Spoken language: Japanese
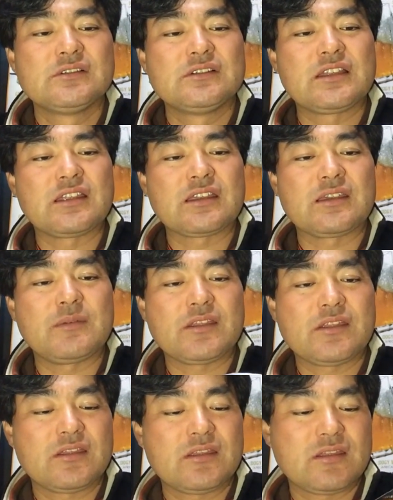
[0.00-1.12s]
いただきま
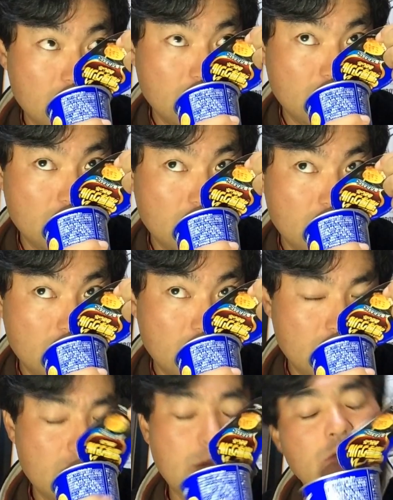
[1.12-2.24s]
す。
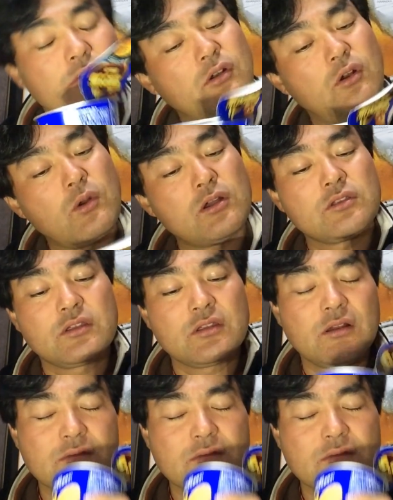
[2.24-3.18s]
んあ、なんかわかんないな。